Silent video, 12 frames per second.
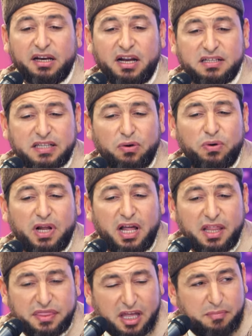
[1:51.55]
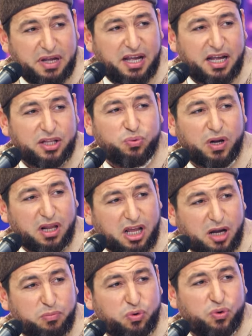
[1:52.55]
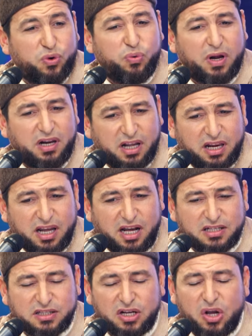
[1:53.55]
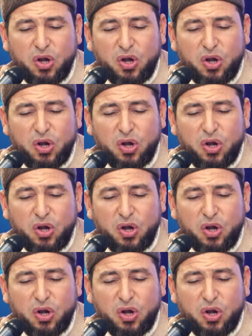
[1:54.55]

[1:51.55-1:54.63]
نسأل الله الثبات والقبول والإخلاص